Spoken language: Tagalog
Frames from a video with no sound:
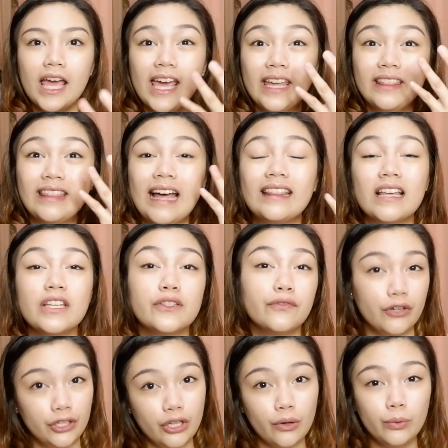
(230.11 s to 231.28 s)
And that is
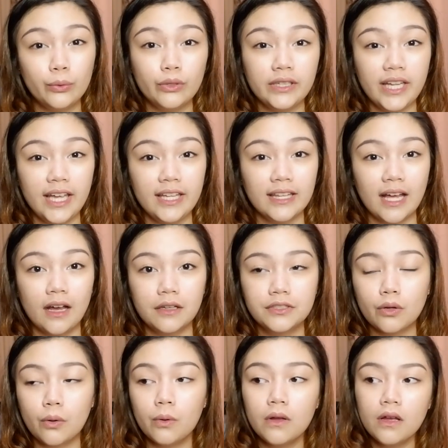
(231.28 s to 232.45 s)
for the whole day na.
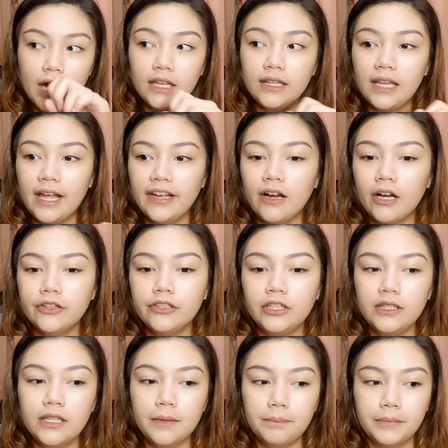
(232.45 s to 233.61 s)
So, unlike other
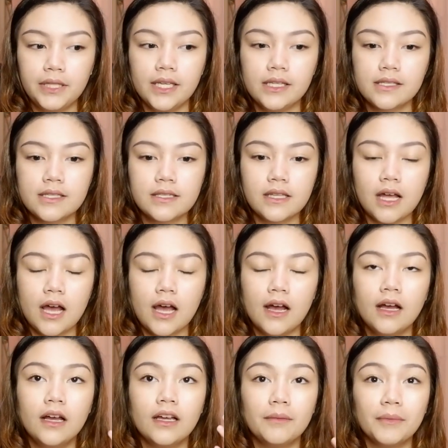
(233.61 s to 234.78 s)
lip tints na
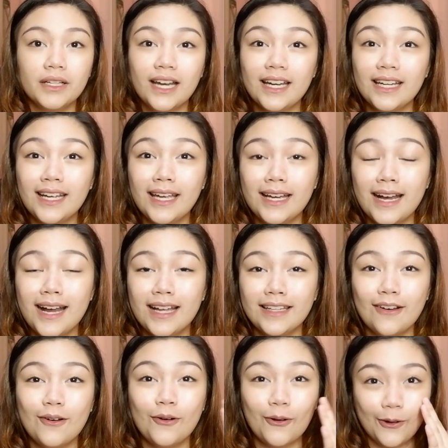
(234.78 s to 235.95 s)
maglalagay ka nga
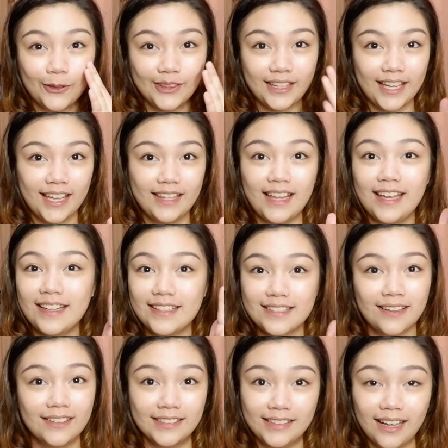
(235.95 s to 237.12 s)
ng konti, like
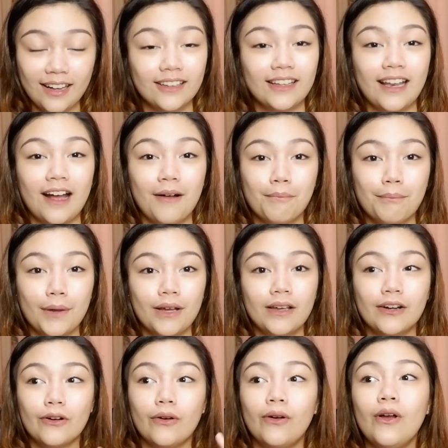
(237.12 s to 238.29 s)
isang dot lang,
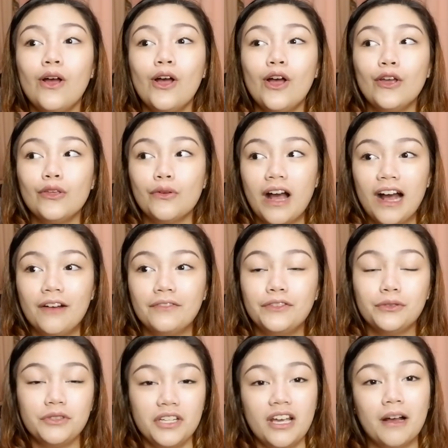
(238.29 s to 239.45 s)
pero you have
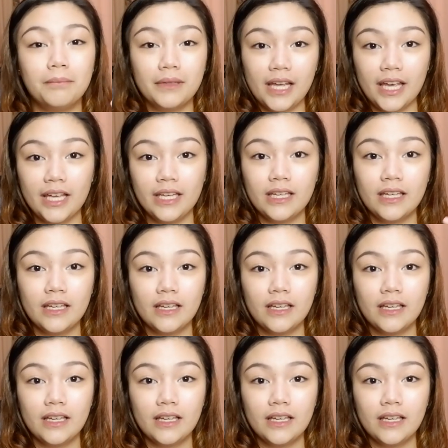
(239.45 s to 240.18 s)
to reapply